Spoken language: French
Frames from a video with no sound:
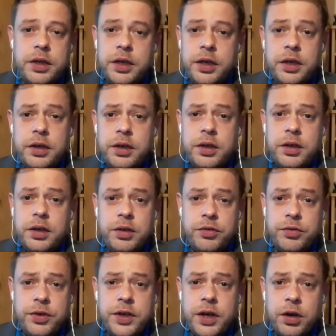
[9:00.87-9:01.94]
Et
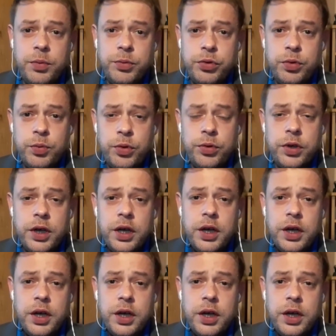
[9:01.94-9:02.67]
je veux dire, comme tout le monde,